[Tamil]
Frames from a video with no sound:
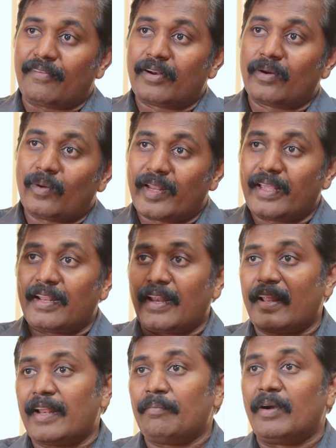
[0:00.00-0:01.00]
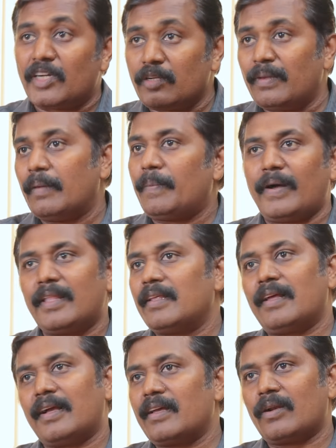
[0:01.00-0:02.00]
அவர்களுடைய நலனை மட்டுமே
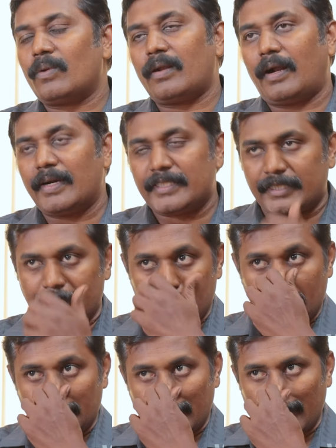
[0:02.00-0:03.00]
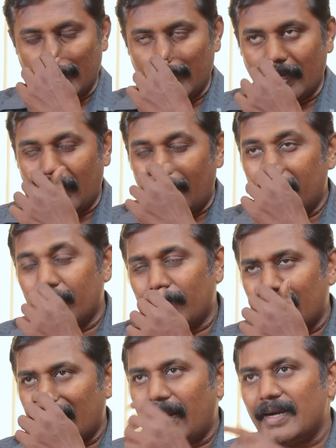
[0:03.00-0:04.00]
பாதுகாக்கிற ஒரு ஆட்சி
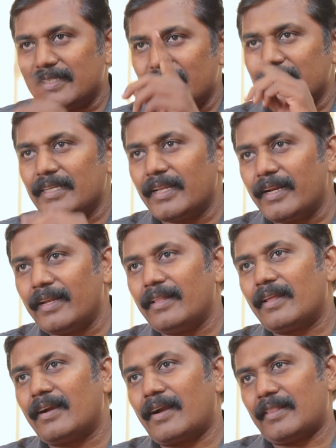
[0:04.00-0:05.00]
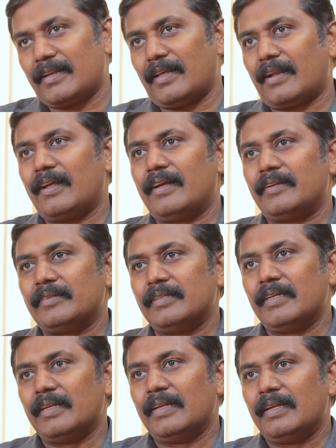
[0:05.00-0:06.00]
அப்படிப்பட்ட ஆட்சியை ஜெயலலிதா நடத்தினாரா
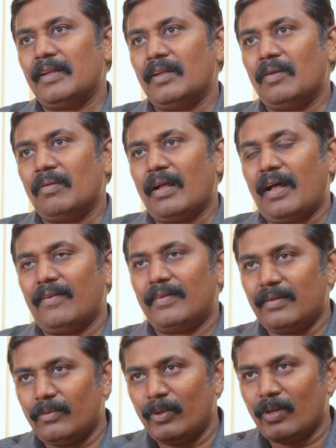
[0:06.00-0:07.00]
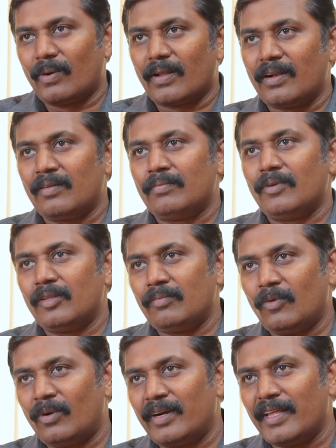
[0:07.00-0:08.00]
அவர் உயிரோடு இருக்கும்போது
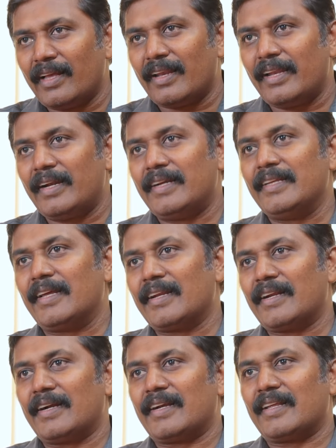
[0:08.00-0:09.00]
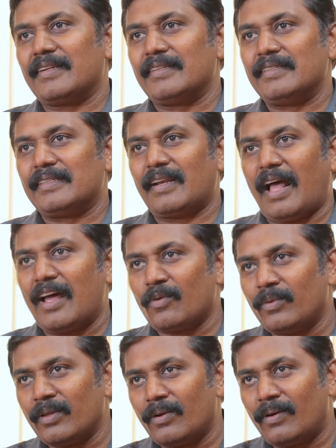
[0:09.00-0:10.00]
மோடியா லேடியான்னு கேட்டார் நான்
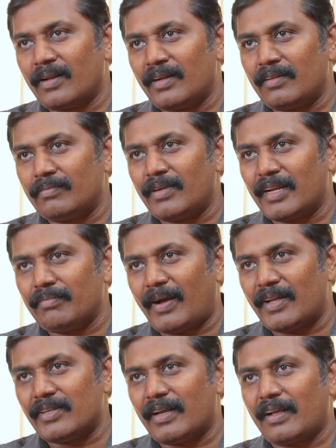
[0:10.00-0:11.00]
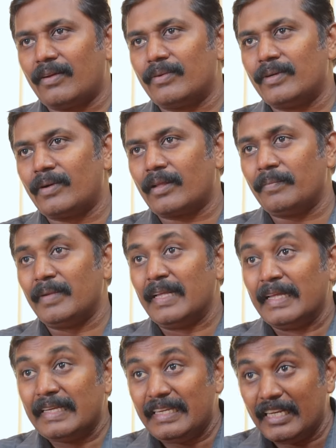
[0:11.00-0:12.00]
உயிரோடு இருக்கும் வரை பாஜகவினுடன்
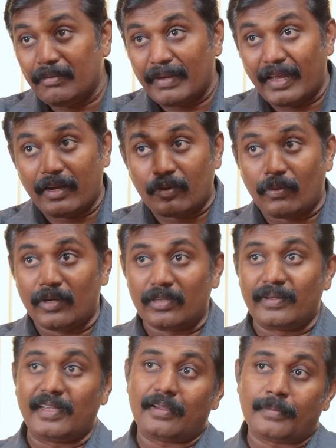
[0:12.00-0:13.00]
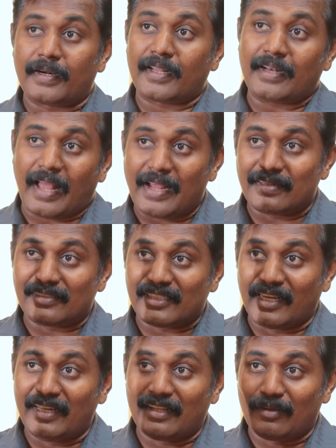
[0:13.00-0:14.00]
இனிமேல் கூட்டு வைக்க மாட்டேன் நான்
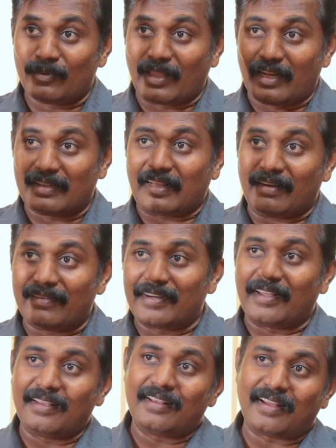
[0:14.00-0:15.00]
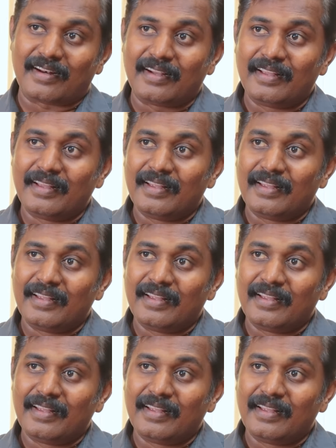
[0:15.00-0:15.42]
செய்த முதல் தவறு அதுதான்